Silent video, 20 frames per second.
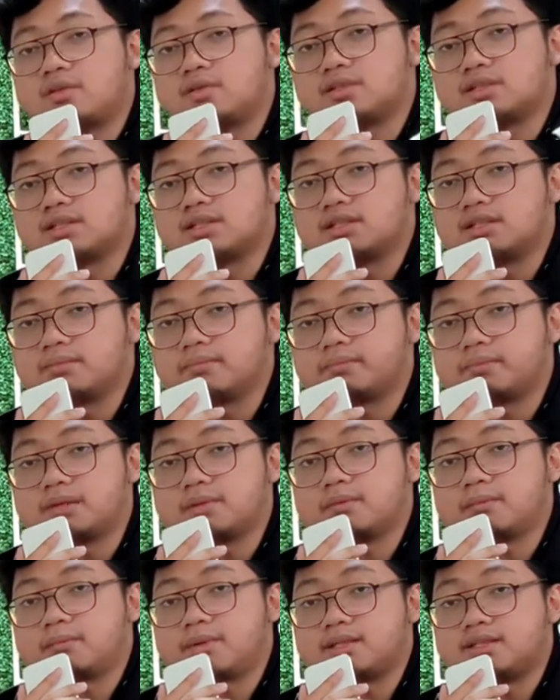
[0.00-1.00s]
harus ke
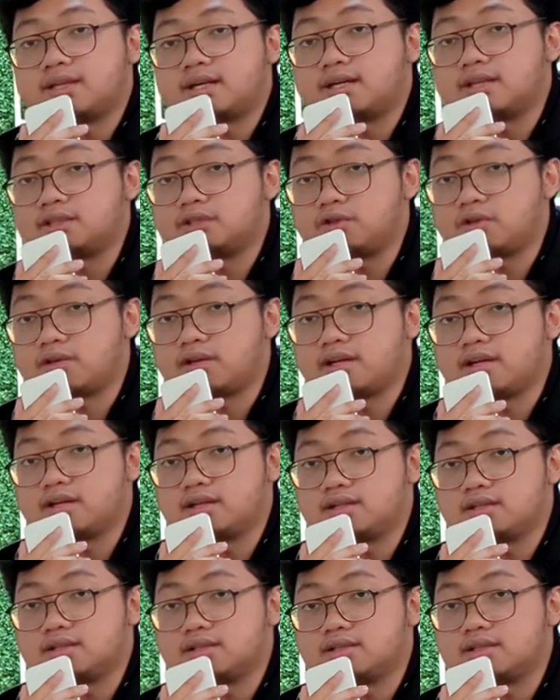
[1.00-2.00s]
tempat pemasangan jok ya
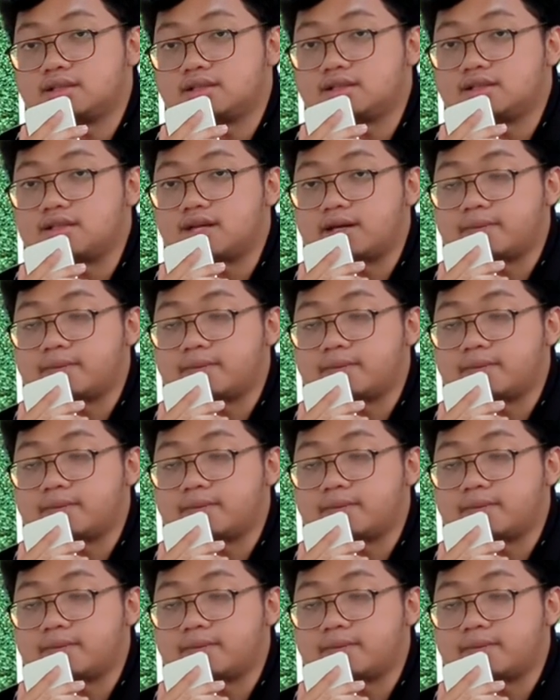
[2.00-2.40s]
jadi